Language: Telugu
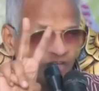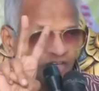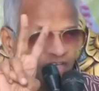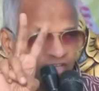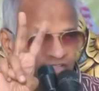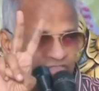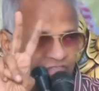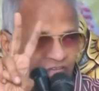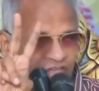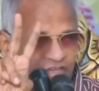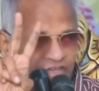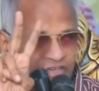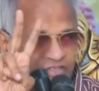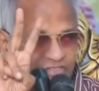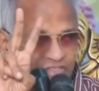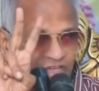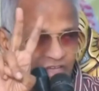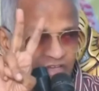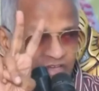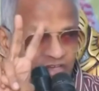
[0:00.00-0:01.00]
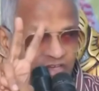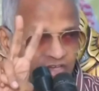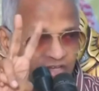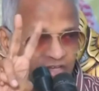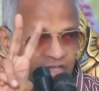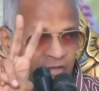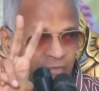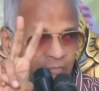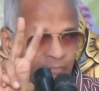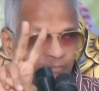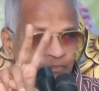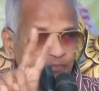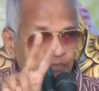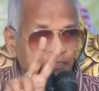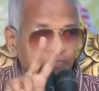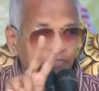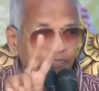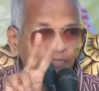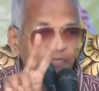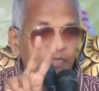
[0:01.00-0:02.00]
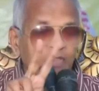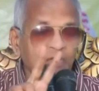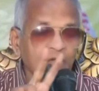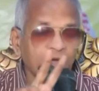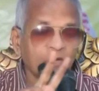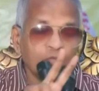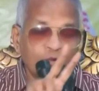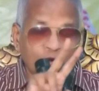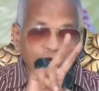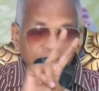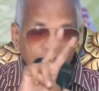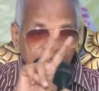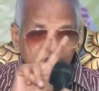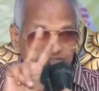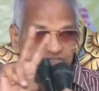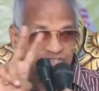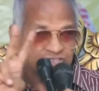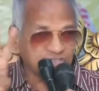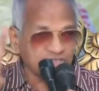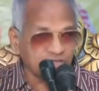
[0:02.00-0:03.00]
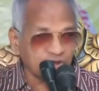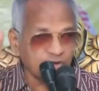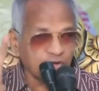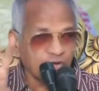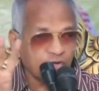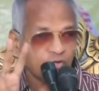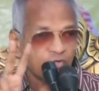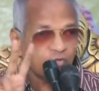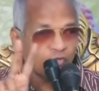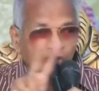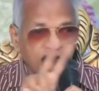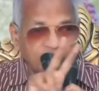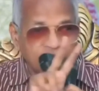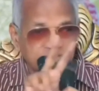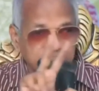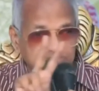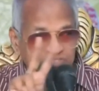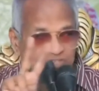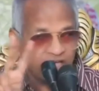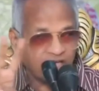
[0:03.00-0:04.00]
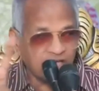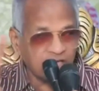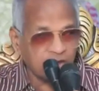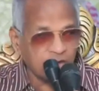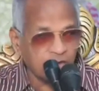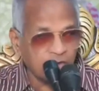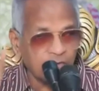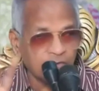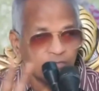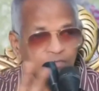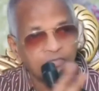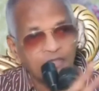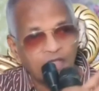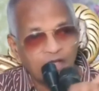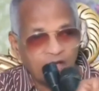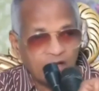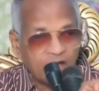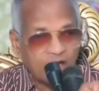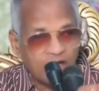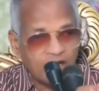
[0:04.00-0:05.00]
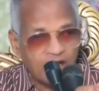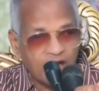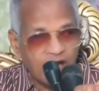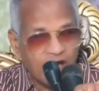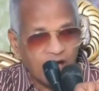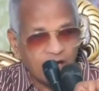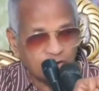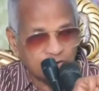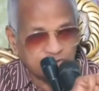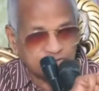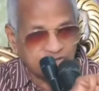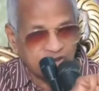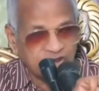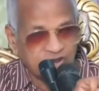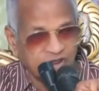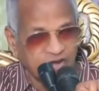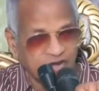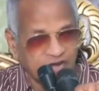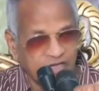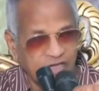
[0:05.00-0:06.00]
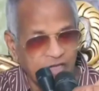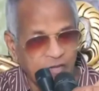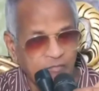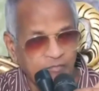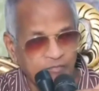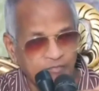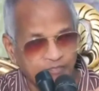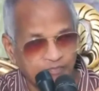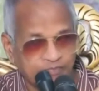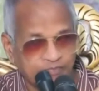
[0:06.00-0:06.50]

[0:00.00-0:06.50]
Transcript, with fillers: తగ్గి తగ్గి తగ్గి ఒక్క స్థితిలో ఒక్క స్థాయిలో ఆలోచనలన్నీ